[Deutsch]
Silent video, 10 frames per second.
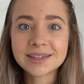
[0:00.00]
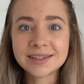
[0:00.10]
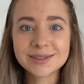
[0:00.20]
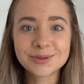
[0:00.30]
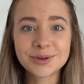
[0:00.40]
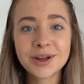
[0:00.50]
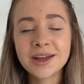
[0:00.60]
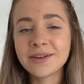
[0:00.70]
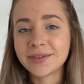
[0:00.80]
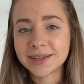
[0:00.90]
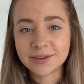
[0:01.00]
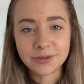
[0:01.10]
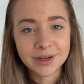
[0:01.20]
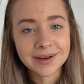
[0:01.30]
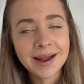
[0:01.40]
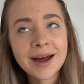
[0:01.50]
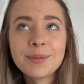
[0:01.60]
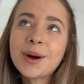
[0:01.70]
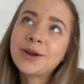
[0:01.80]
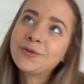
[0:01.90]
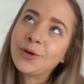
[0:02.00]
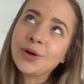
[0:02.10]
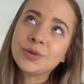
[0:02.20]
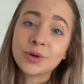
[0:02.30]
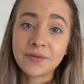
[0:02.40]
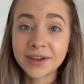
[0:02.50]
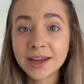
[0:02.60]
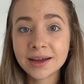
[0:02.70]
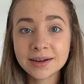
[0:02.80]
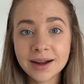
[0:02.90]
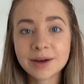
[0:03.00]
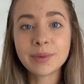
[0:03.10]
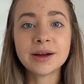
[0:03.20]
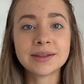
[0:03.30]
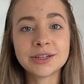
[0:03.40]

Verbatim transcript: Also, welche von ihr nachmachen wollt oder wenn ihr eine nachmacht,